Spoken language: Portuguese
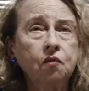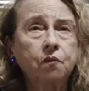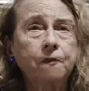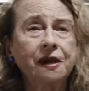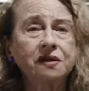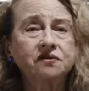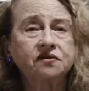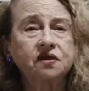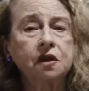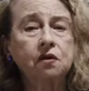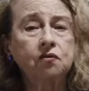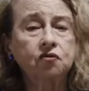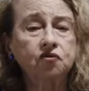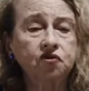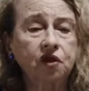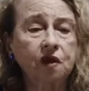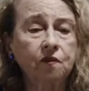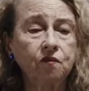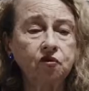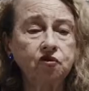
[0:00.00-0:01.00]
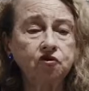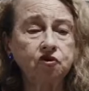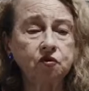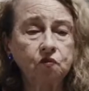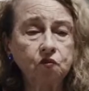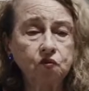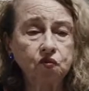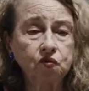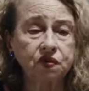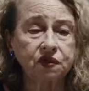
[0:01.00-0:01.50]
Eu passei a gostar muito de
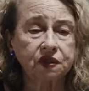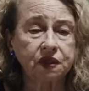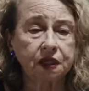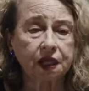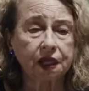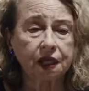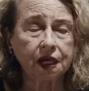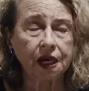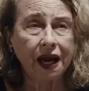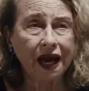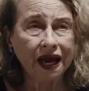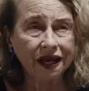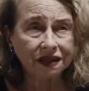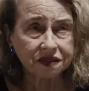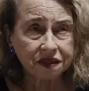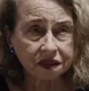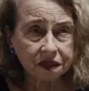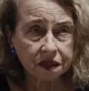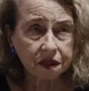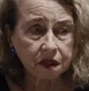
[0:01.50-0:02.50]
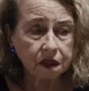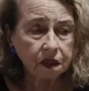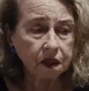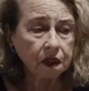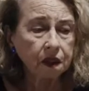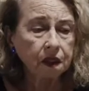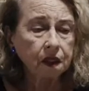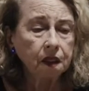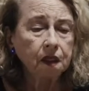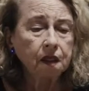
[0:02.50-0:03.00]
música clássica,
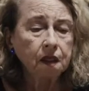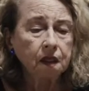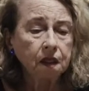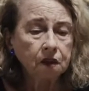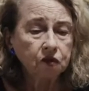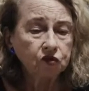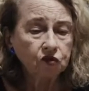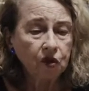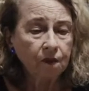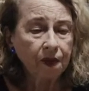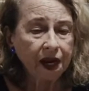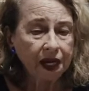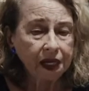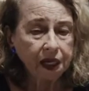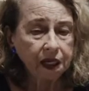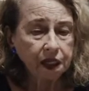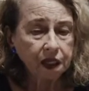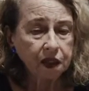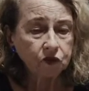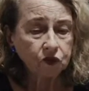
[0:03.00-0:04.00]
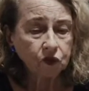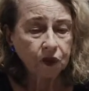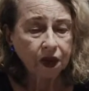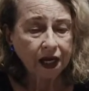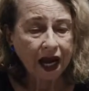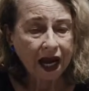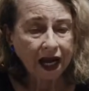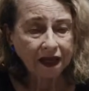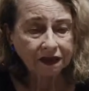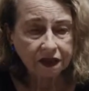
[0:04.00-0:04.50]
de uma maneira
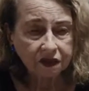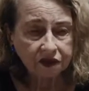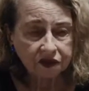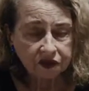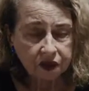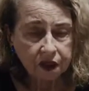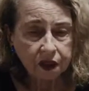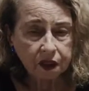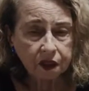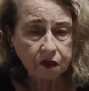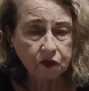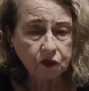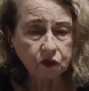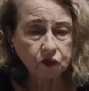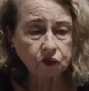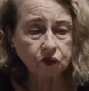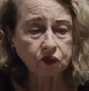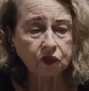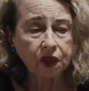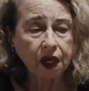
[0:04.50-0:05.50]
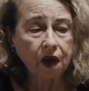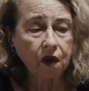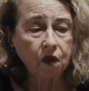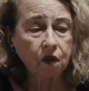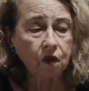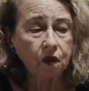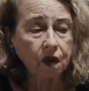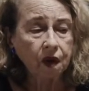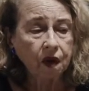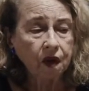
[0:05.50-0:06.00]
educada, assim,
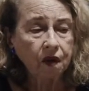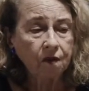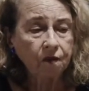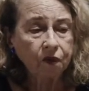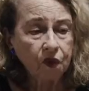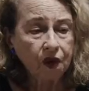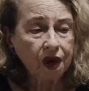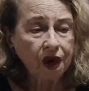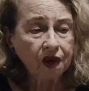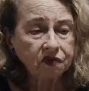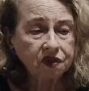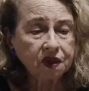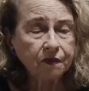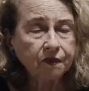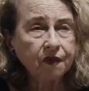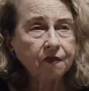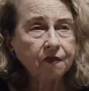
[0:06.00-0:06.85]
cultural, por causa da